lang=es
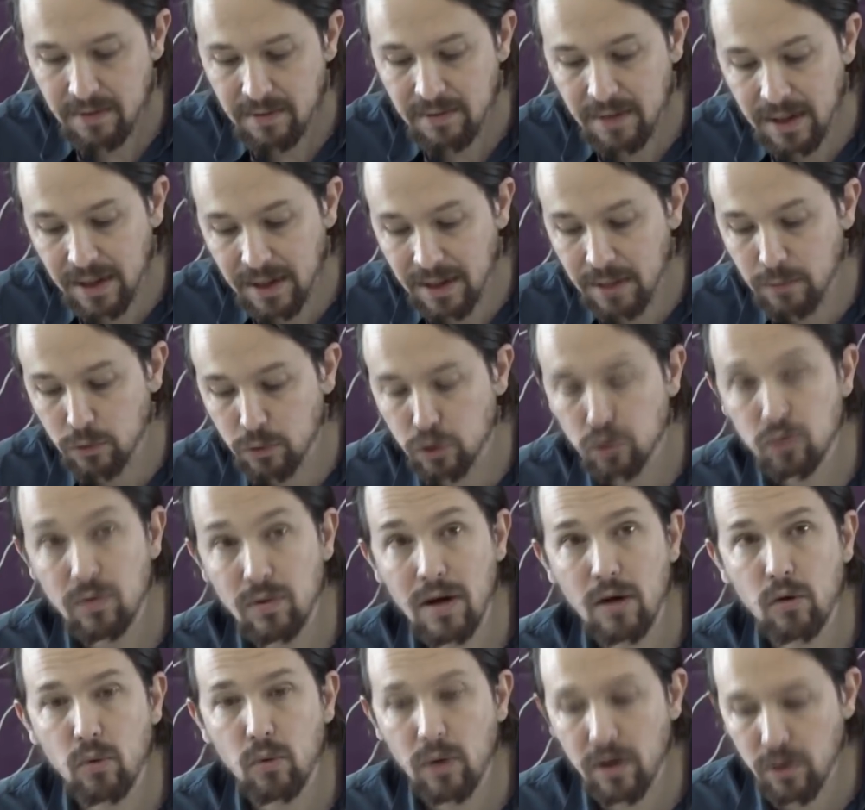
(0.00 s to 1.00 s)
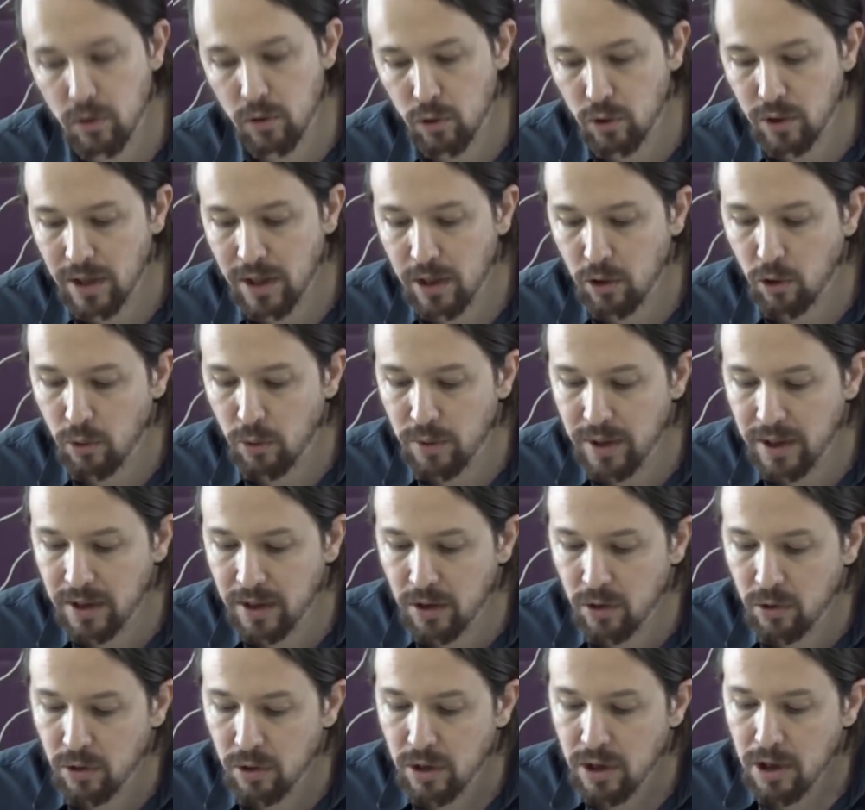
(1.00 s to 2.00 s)
cerremos un acuerdo con el
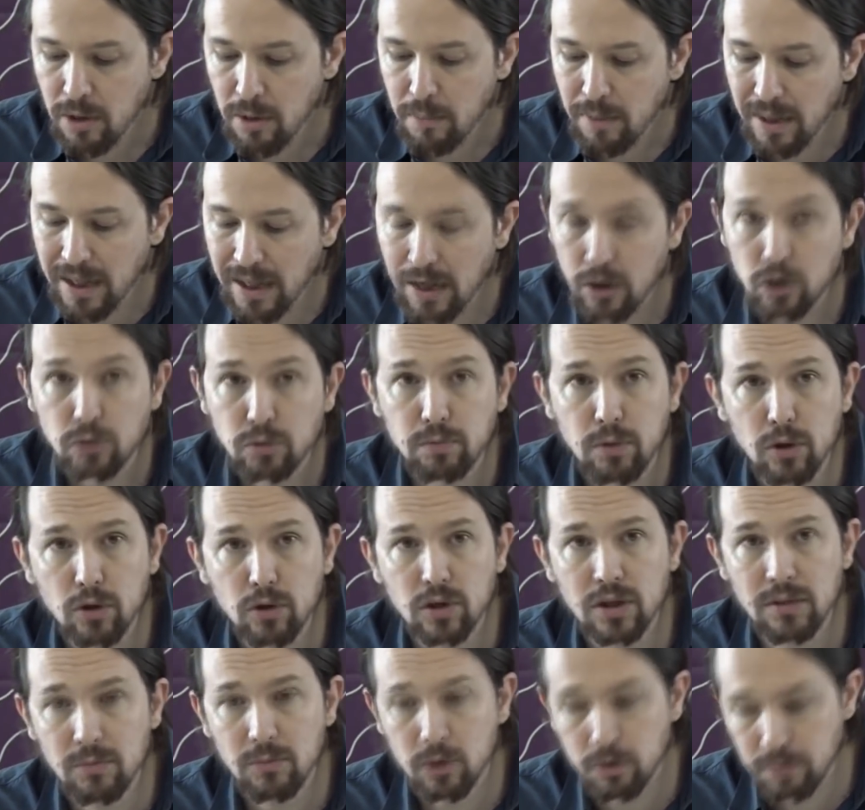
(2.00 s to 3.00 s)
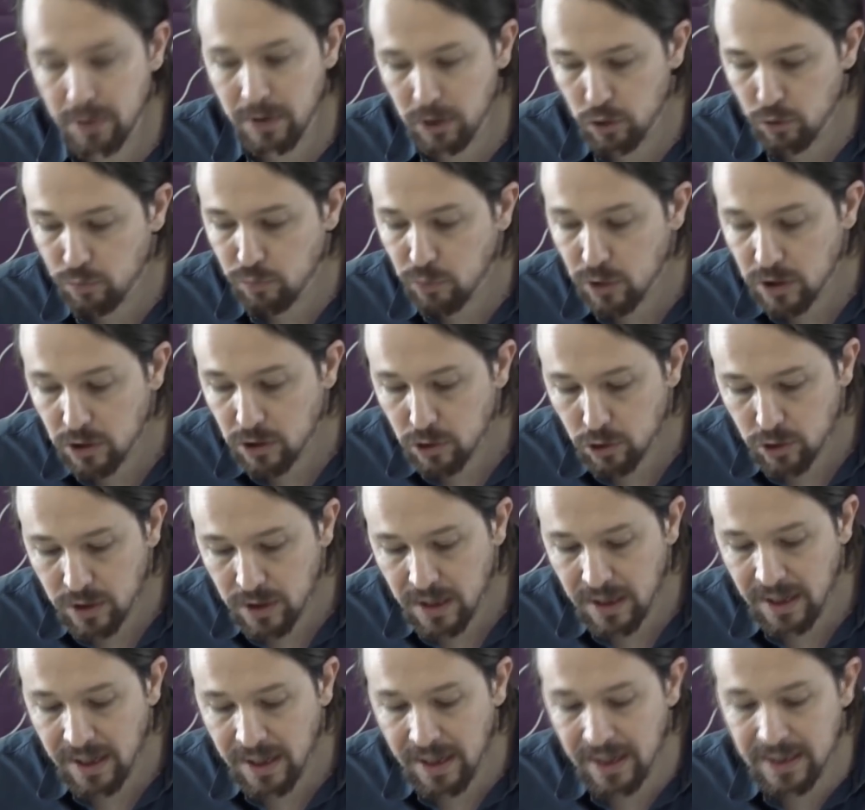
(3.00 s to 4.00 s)
Gobierno para los próximos presupuestos
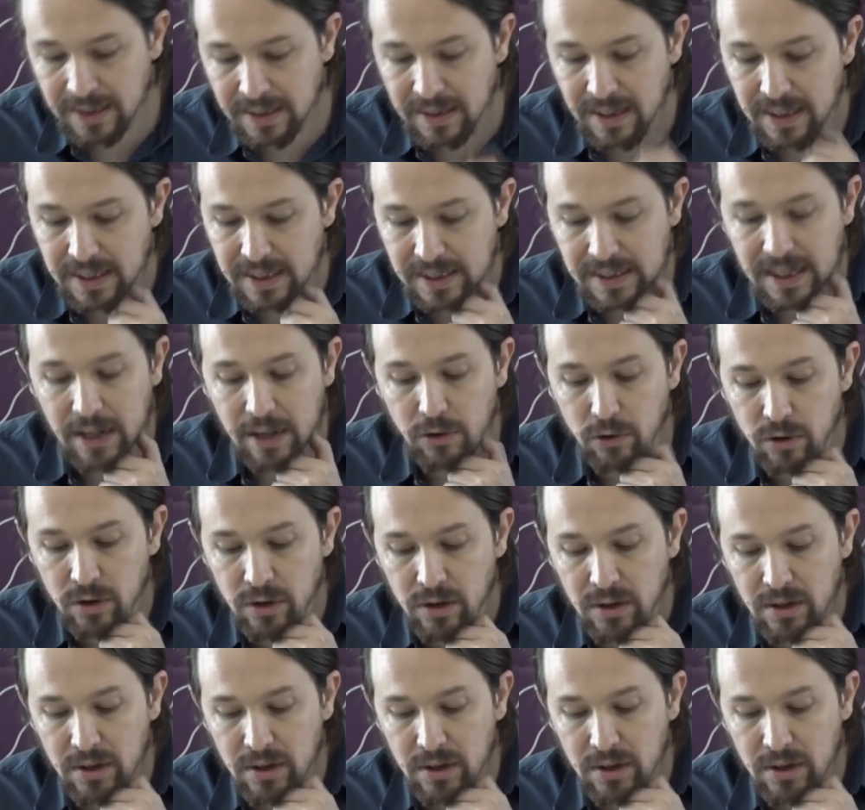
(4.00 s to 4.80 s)
generales del Estado.